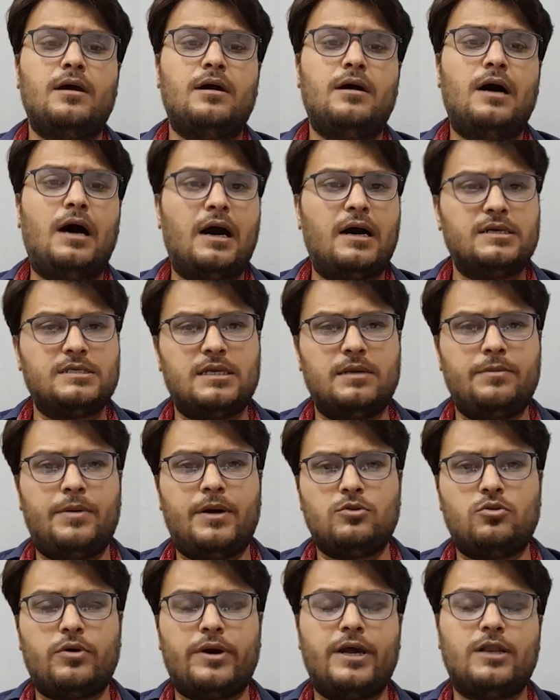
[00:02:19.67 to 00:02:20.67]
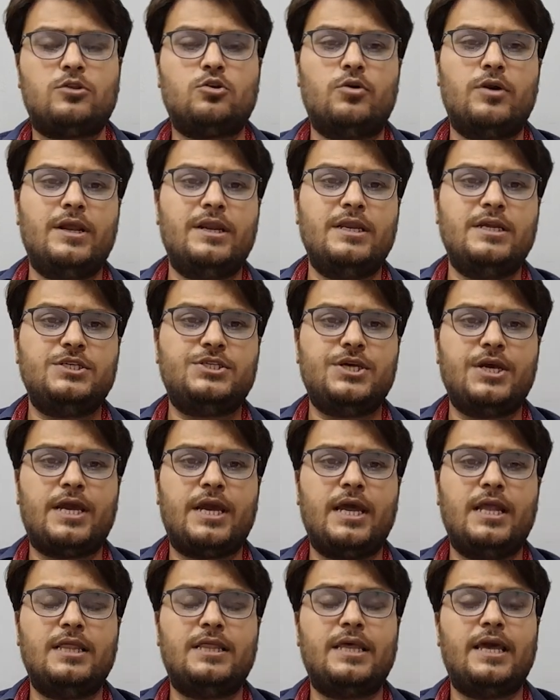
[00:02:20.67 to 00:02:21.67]
आगा सलमान तो खैर थोड़ा नीचे
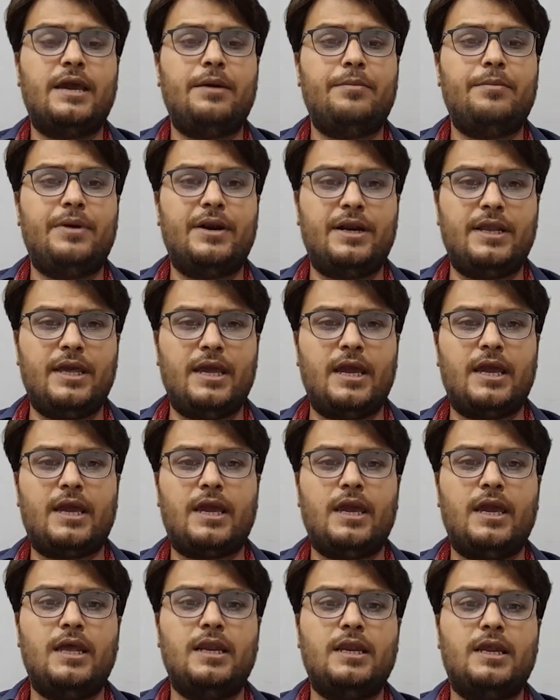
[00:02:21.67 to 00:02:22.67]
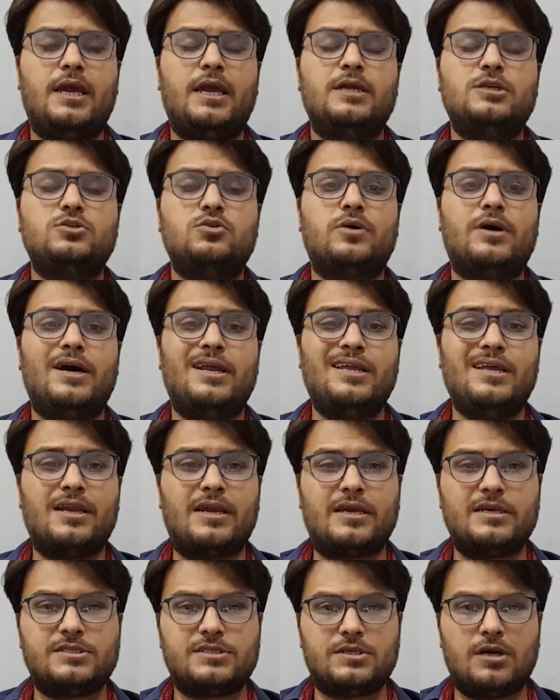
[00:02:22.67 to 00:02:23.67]
खेलते हैं बट यह है कि इनके जो
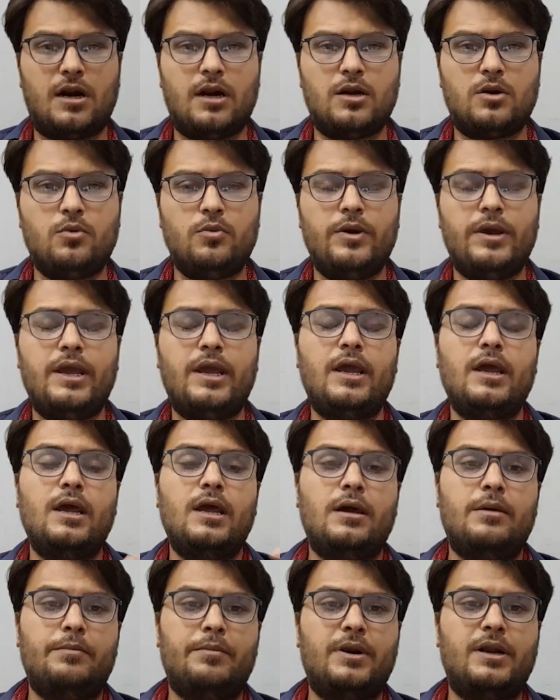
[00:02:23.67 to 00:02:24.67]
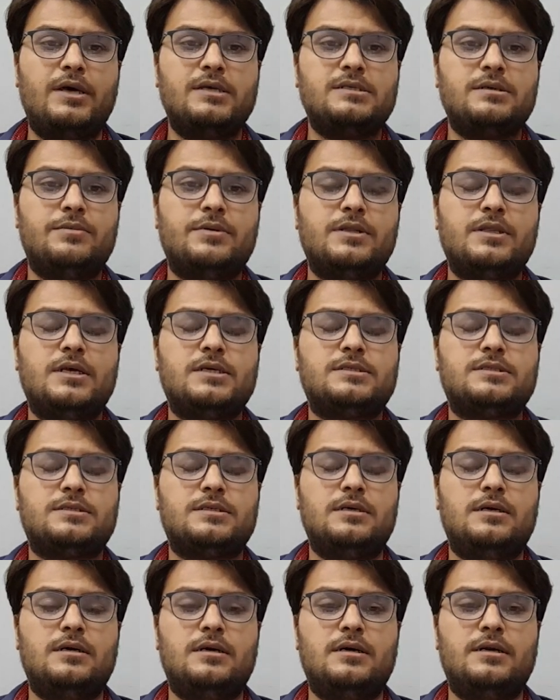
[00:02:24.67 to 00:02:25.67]
करियर के स्टार्ट हुए हैं बड़ा ज़बरदस्त
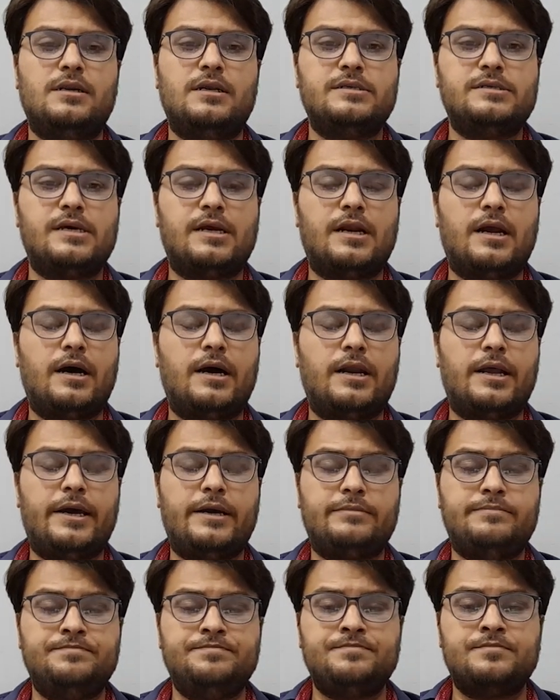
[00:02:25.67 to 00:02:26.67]
नज़र आ रहा है